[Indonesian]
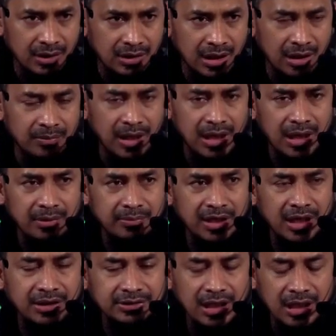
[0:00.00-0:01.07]
dan bahkan
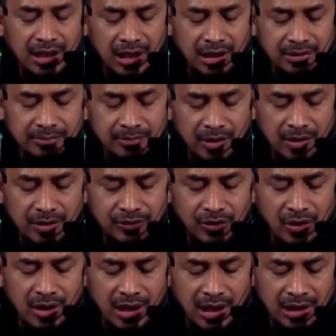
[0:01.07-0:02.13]
mengatakan bahwa
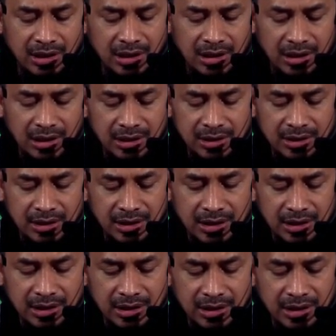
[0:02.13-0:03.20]
tongkat
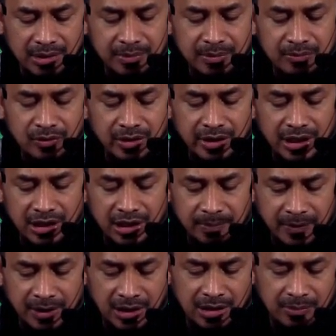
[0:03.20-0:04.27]
lebih mulia
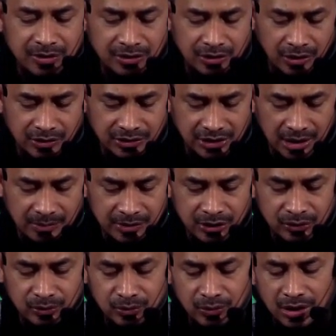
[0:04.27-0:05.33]
daripada Nabi SAW.
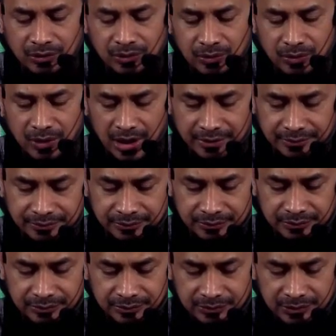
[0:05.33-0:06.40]
Ini tuduhan-tuduhan.
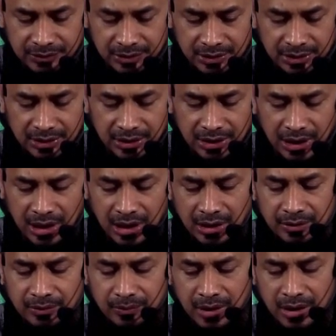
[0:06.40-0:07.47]

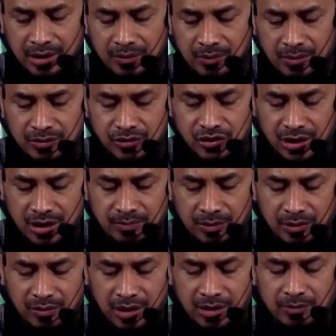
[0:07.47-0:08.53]
Ya, wa yaqulu Syekh
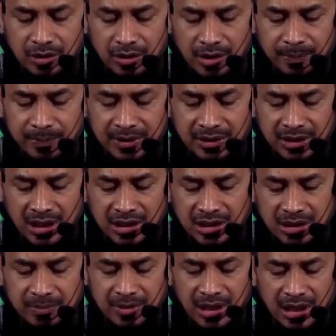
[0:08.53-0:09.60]
rahimallahu fi
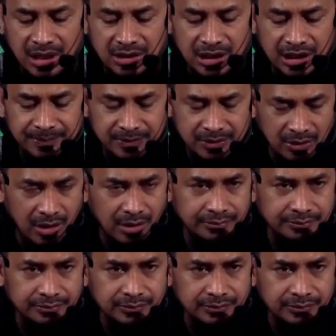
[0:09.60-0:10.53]
takdzibi hadzal iftira.